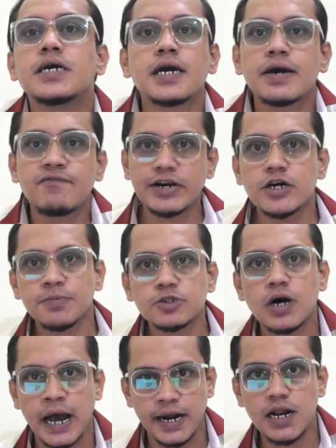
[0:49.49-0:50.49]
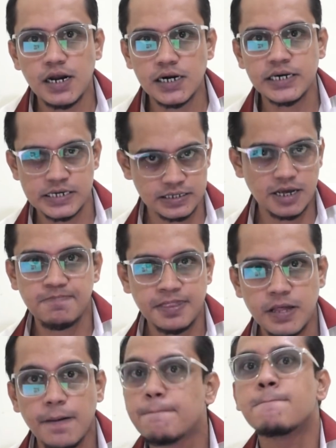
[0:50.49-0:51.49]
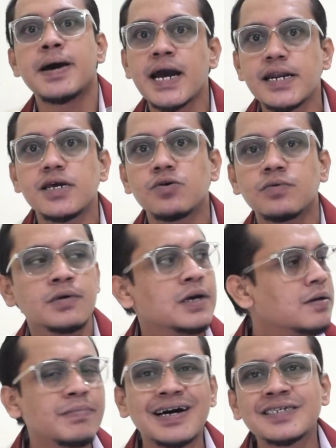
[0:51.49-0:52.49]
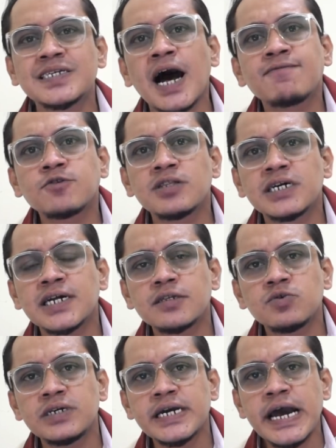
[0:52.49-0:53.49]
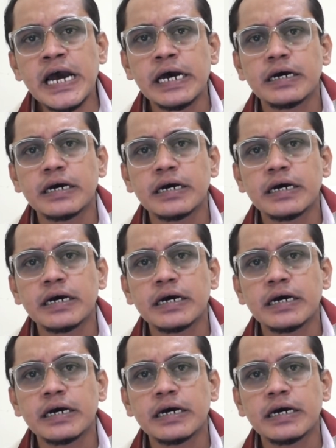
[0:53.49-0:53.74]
ये वीडियो में जो है ना लड़की के साथ बंदा मैं नहीं हूँ मैं साफ तो दिख रहा तू ये